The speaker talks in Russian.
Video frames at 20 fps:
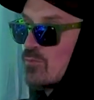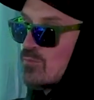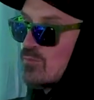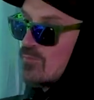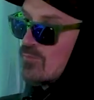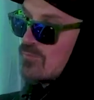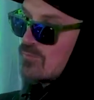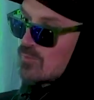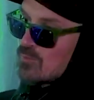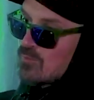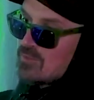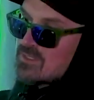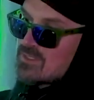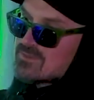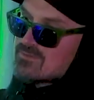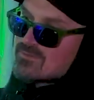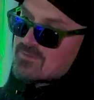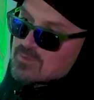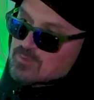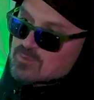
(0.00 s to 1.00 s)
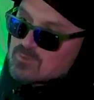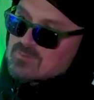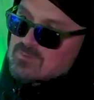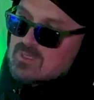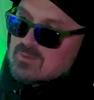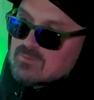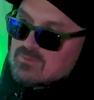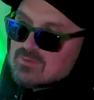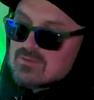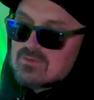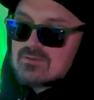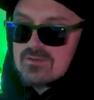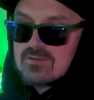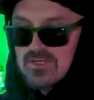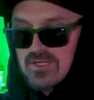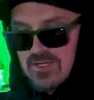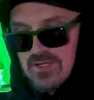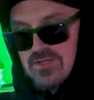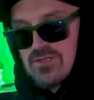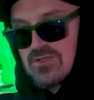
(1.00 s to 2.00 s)
ту, в то детство, которое да, я в то, был, которое
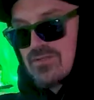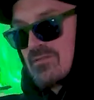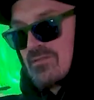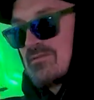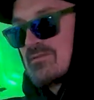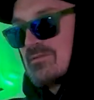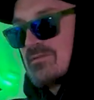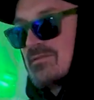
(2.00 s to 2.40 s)
было, конечно.